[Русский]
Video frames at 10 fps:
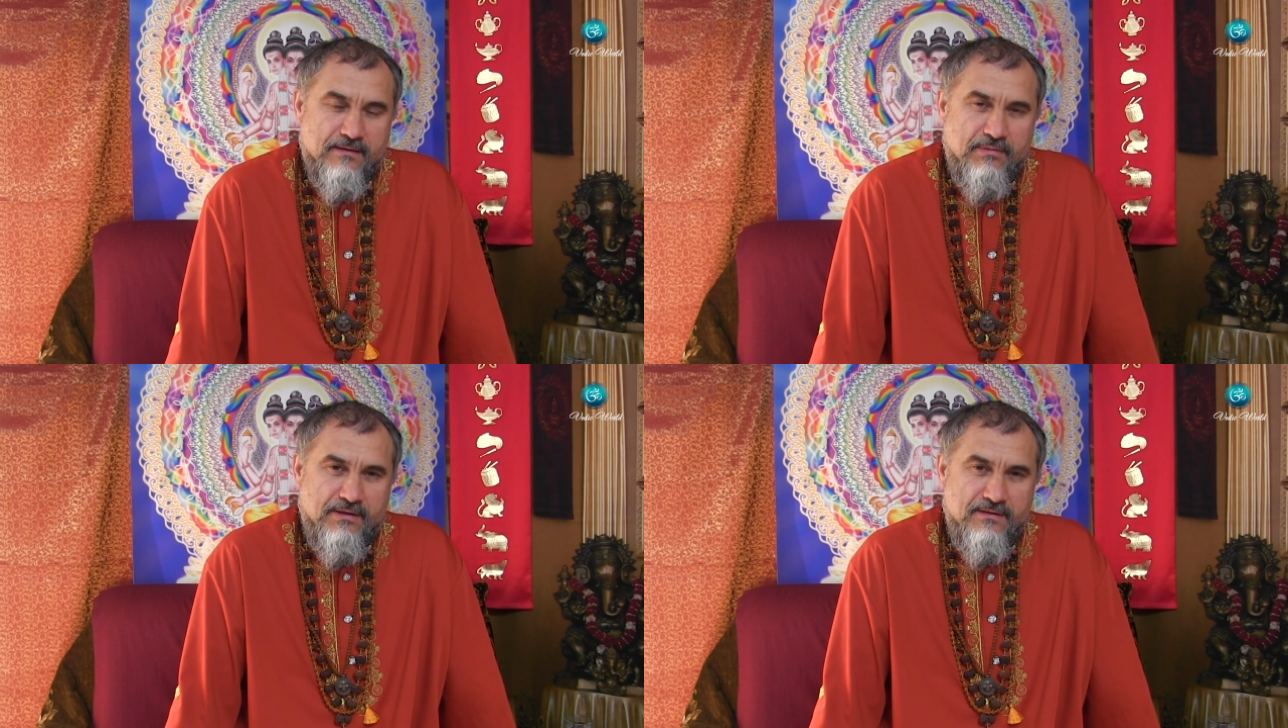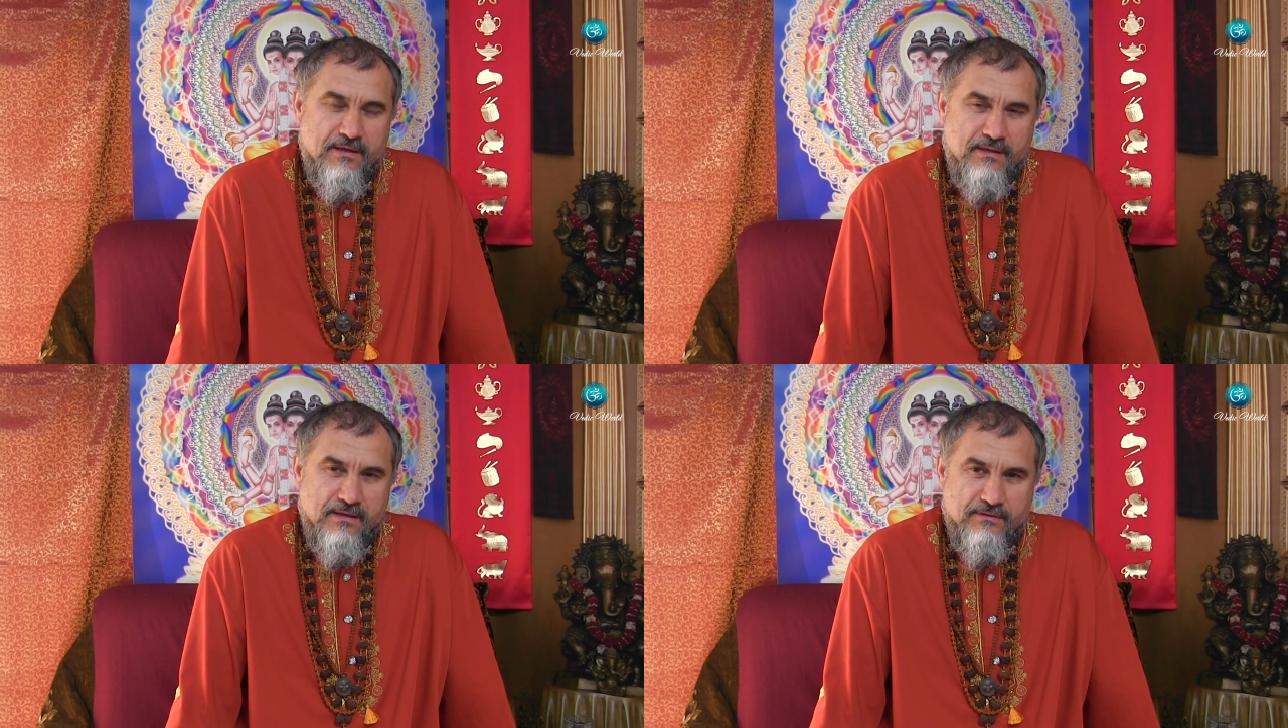
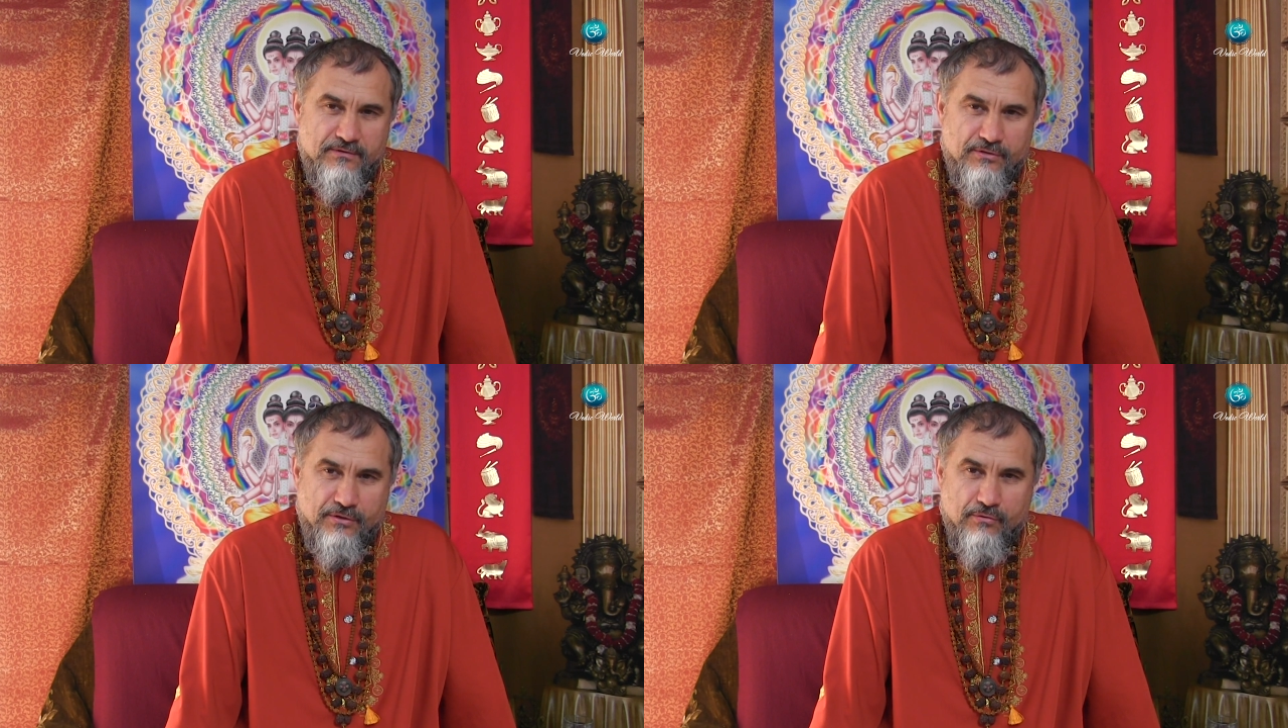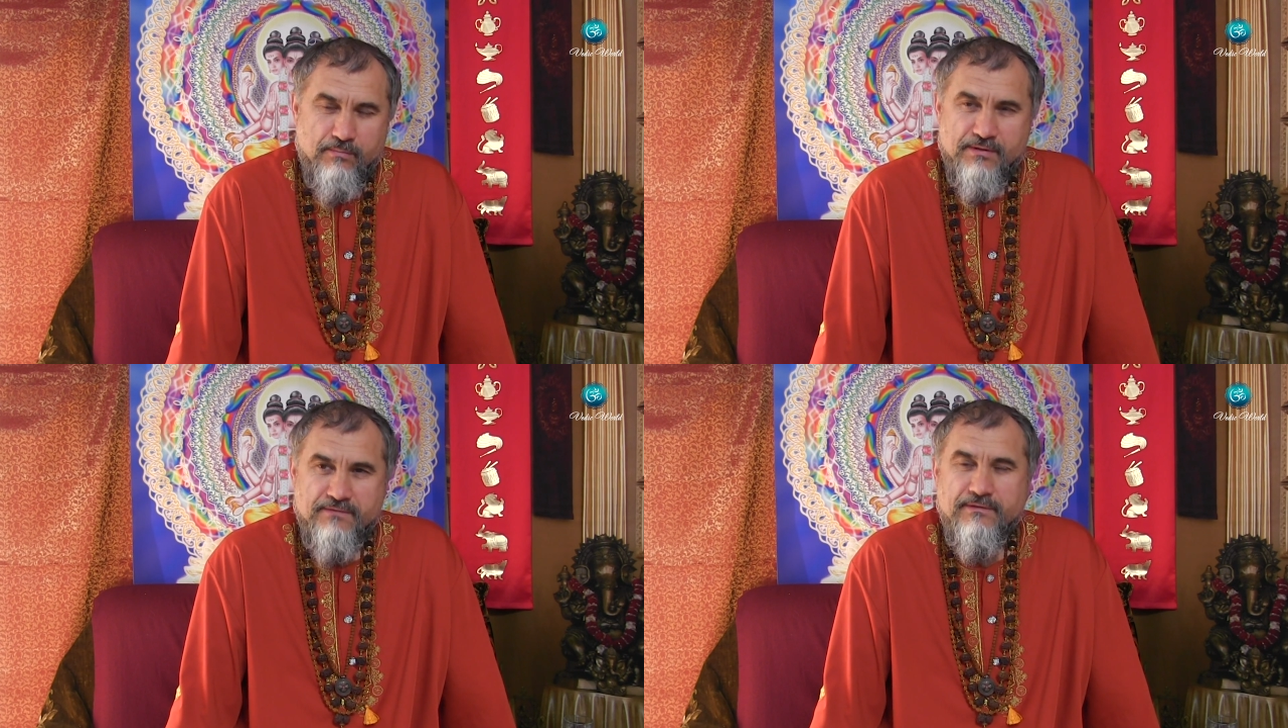обретение этих трех
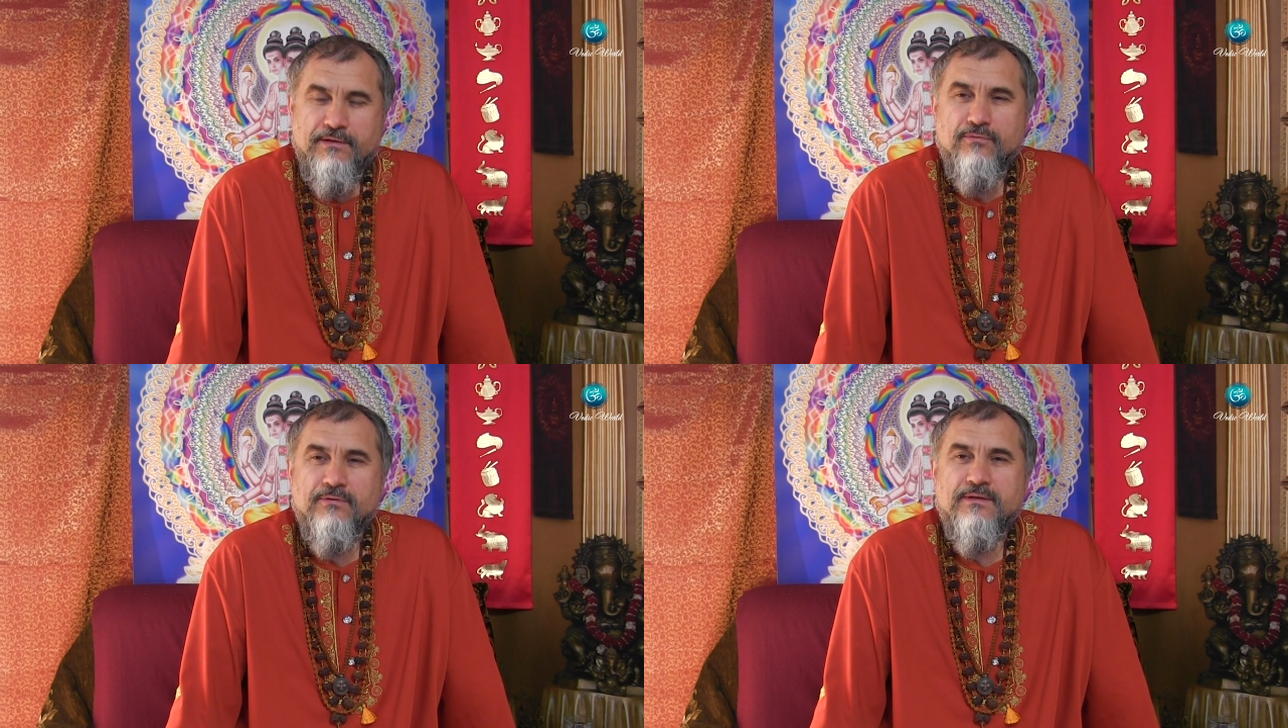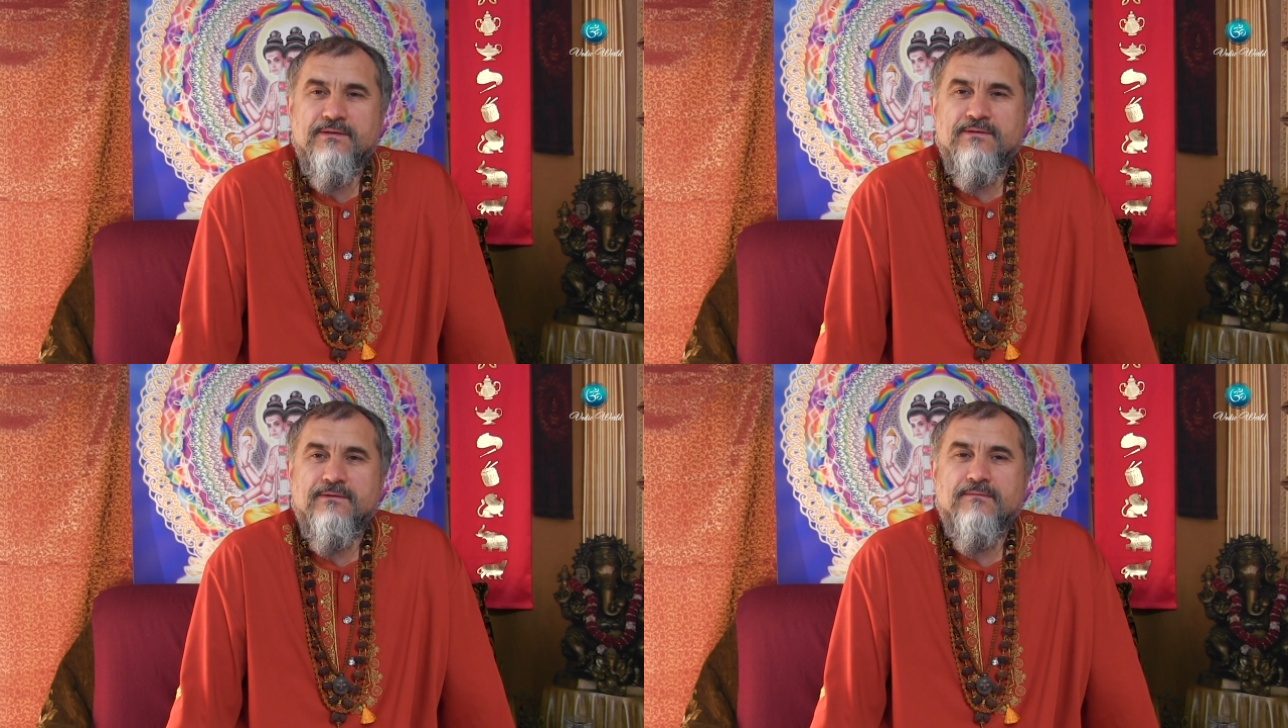просветленных
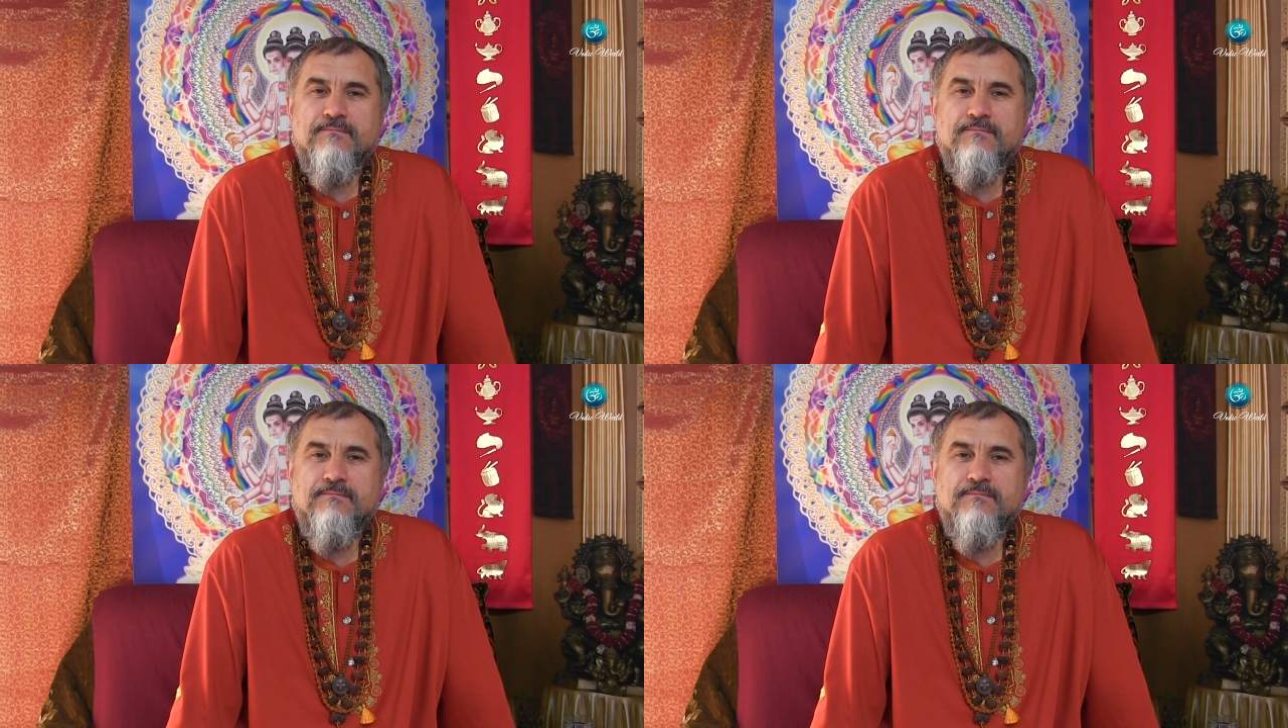тел.